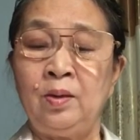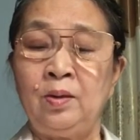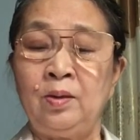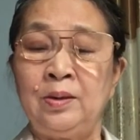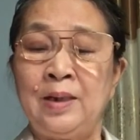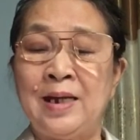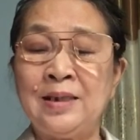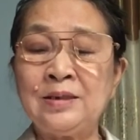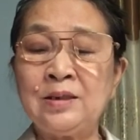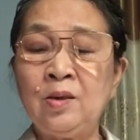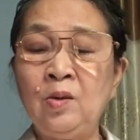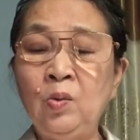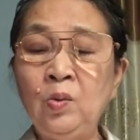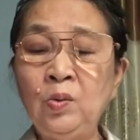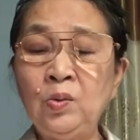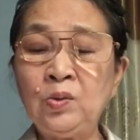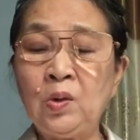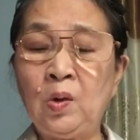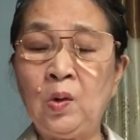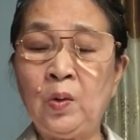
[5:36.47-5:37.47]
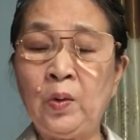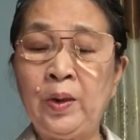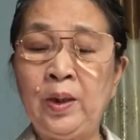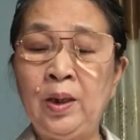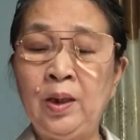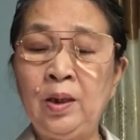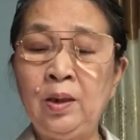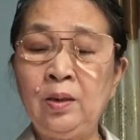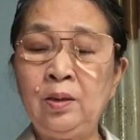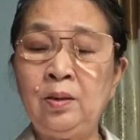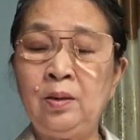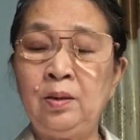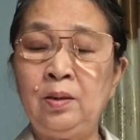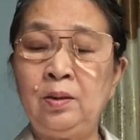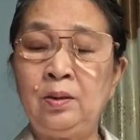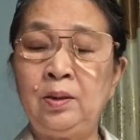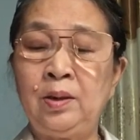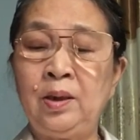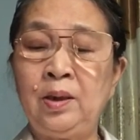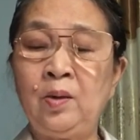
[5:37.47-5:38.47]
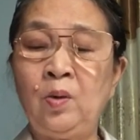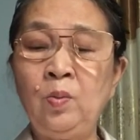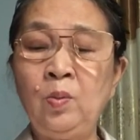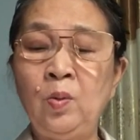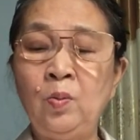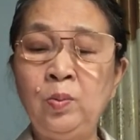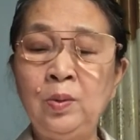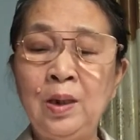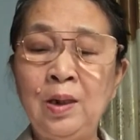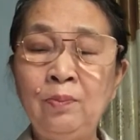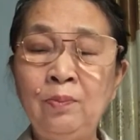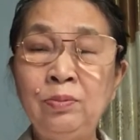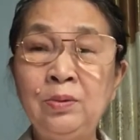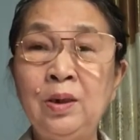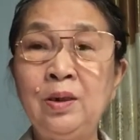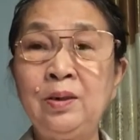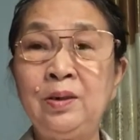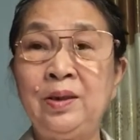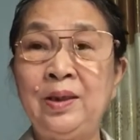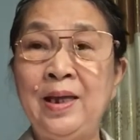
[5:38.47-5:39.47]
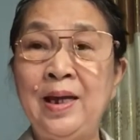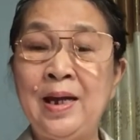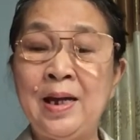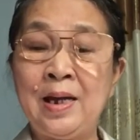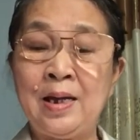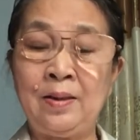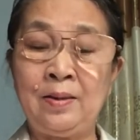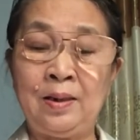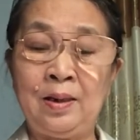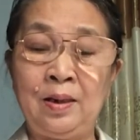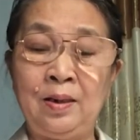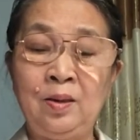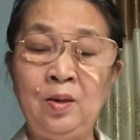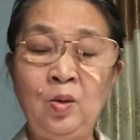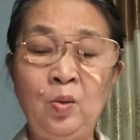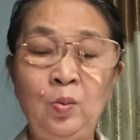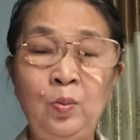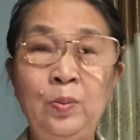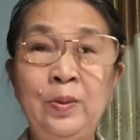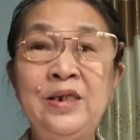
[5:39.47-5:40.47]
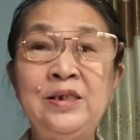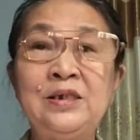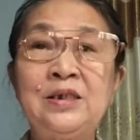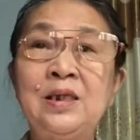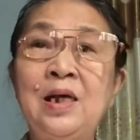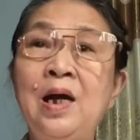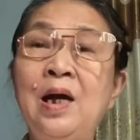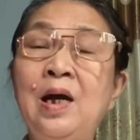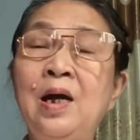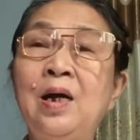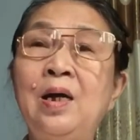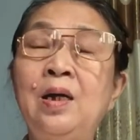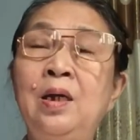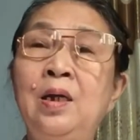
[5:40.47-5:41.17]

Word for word: đã xấu rồi á thì cũng cũng không cất nhà nè không đi xa